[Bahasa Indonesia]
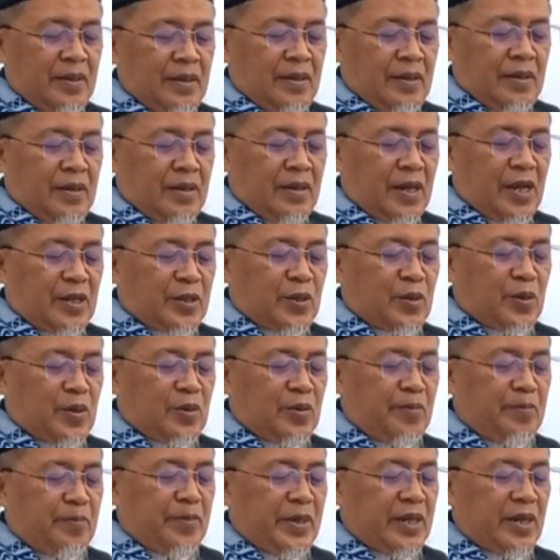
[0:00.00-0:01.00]

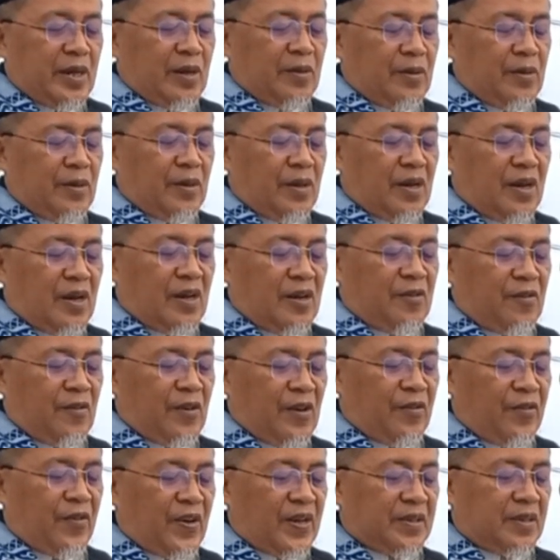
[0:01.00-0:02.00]
nasrum minallah
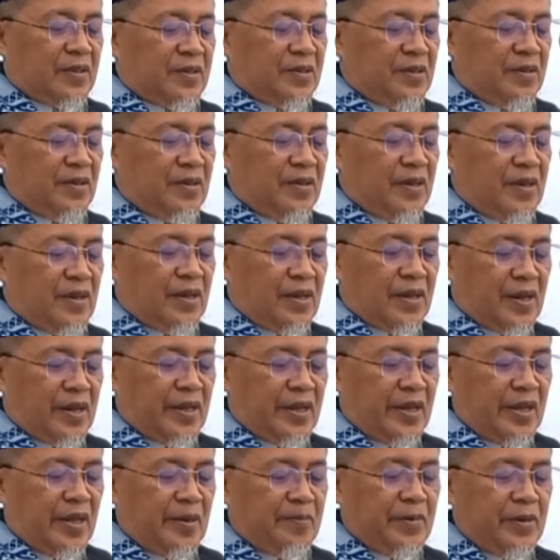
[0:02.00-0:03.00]
wa fathun
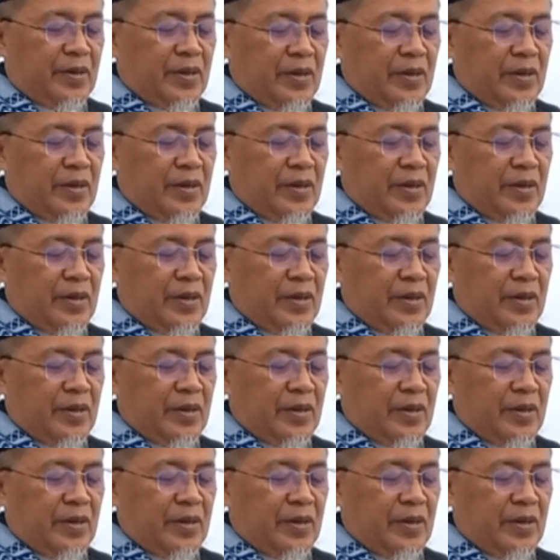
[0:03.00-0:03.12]
qarib